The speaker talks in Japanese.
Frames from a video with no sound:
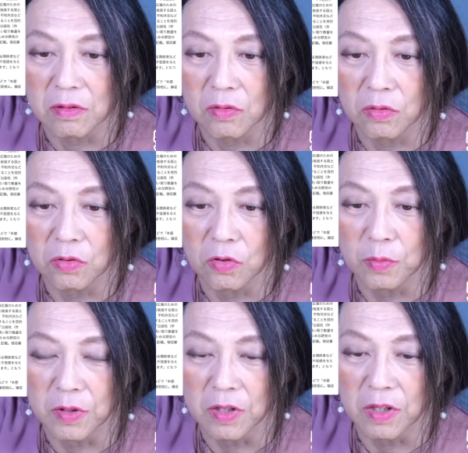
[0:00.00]
本の
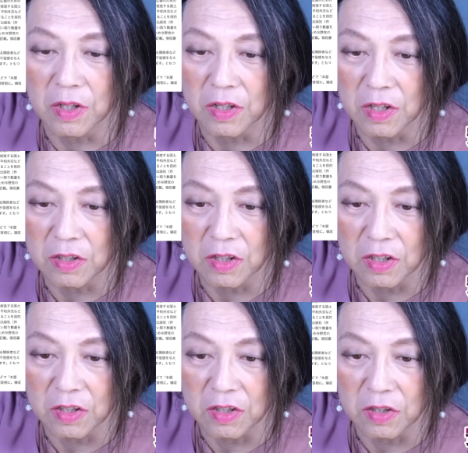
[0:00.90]
帯に、えー、歴
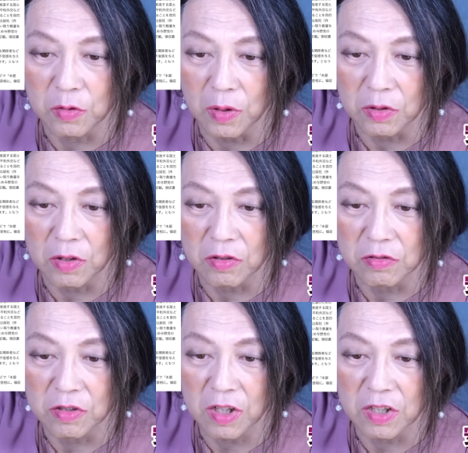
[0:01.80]
代秘話とあ
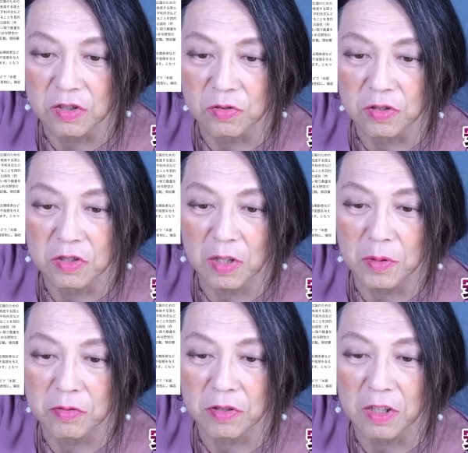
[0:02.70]
る二階氏の生き
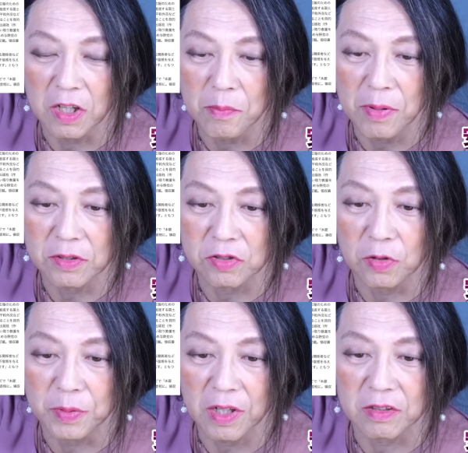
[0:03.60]
様に触れたナンバー2
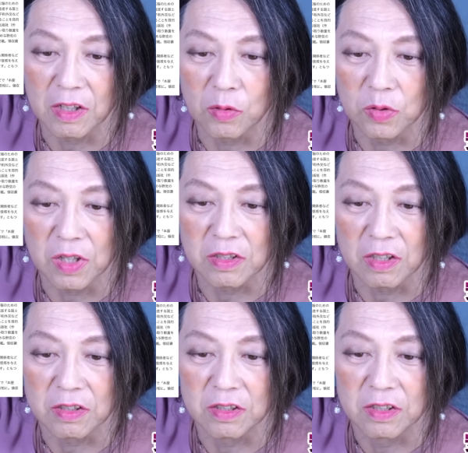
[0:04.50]
の美学が5 0
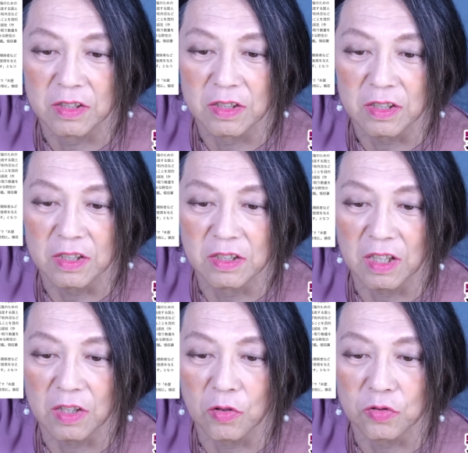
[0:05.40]
冊。
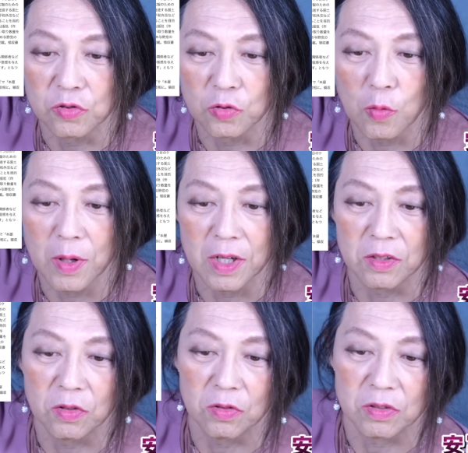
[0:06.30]
1045万
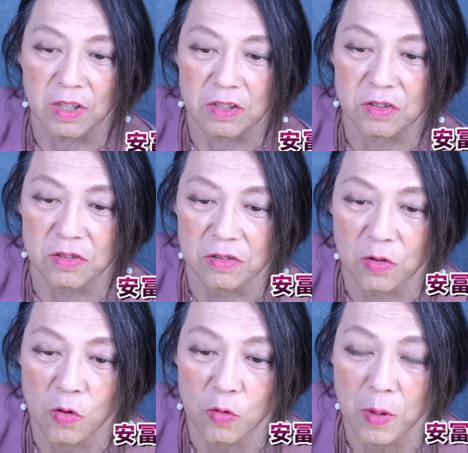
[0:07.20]
円と冊数、
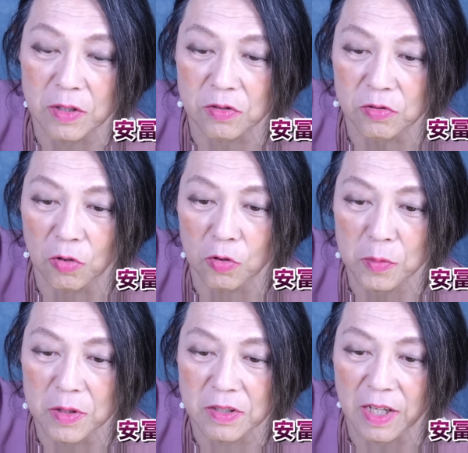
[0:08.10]
購買数とこ
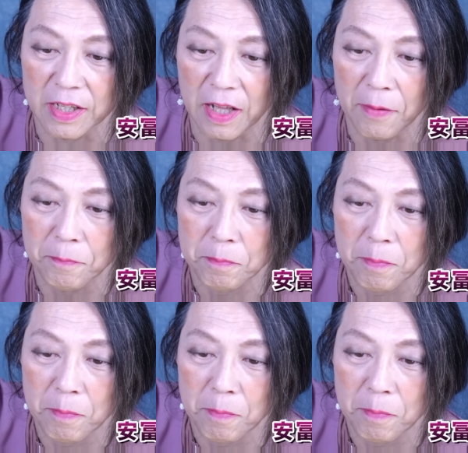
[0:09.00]
に最多。